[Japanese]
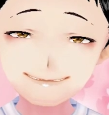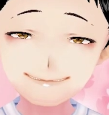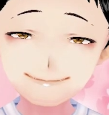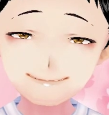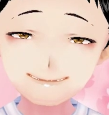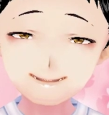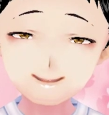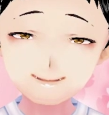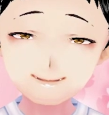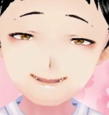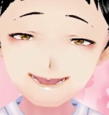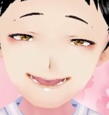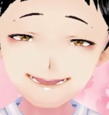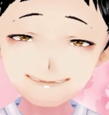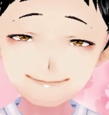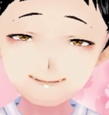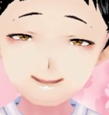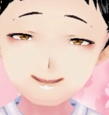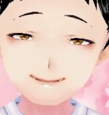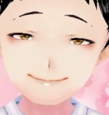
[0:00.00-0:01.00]
馬券
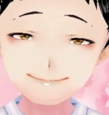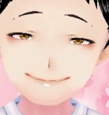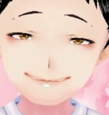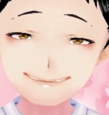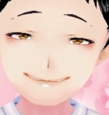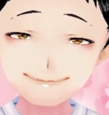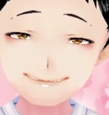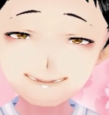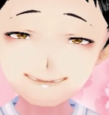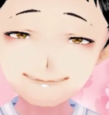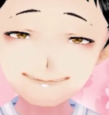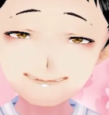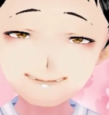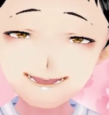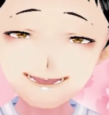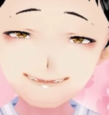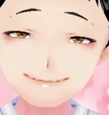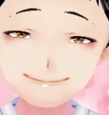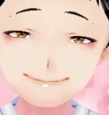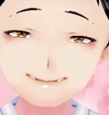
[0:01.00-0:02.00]
は本命
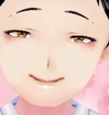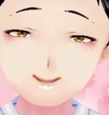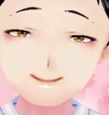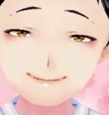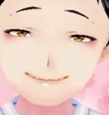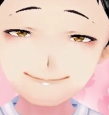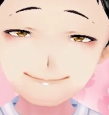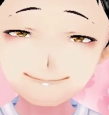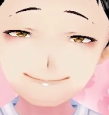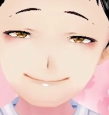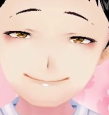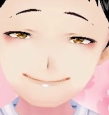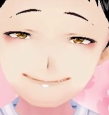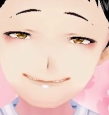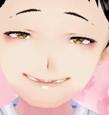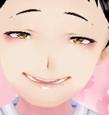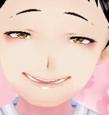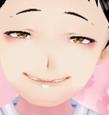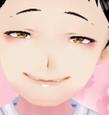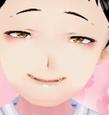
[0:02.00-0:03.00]
202番
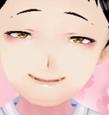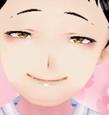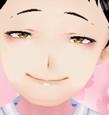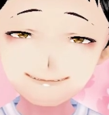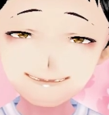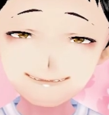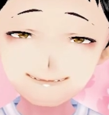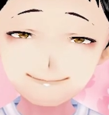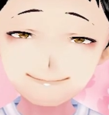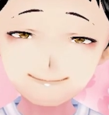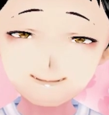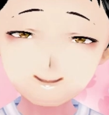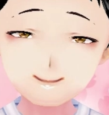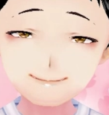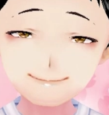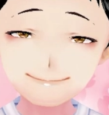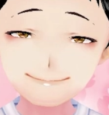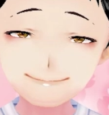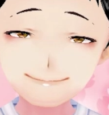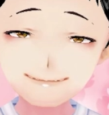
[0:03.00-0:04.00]
ギルデットミラーの単
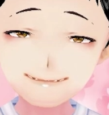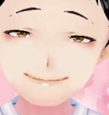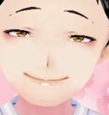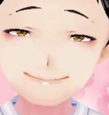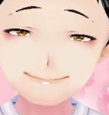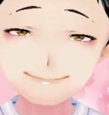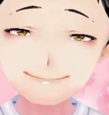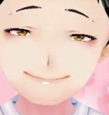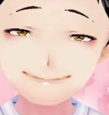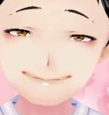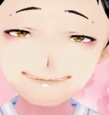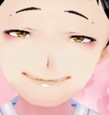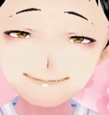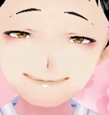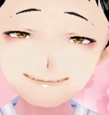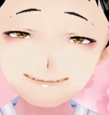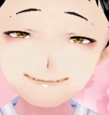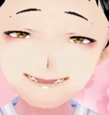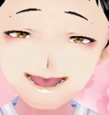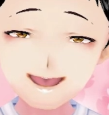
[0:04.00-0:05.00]
勝と
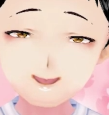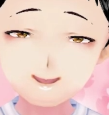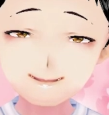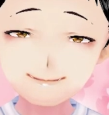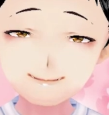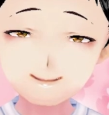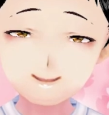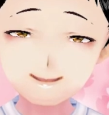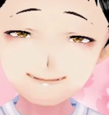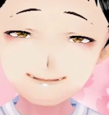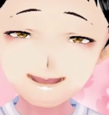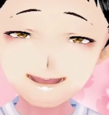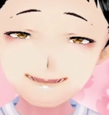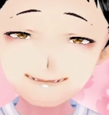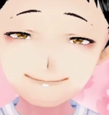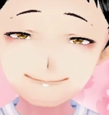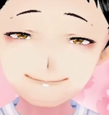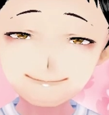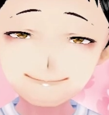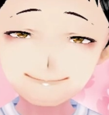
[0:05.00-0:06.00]
水晶馬5頭
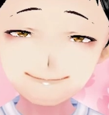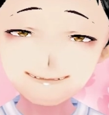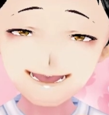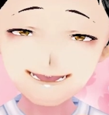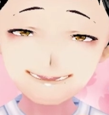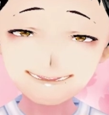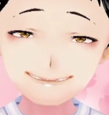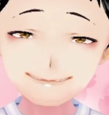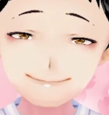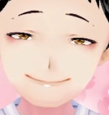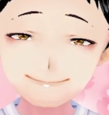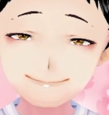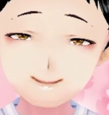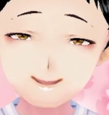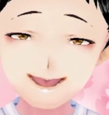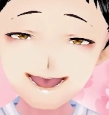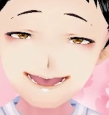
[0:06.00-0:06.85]
の馬連、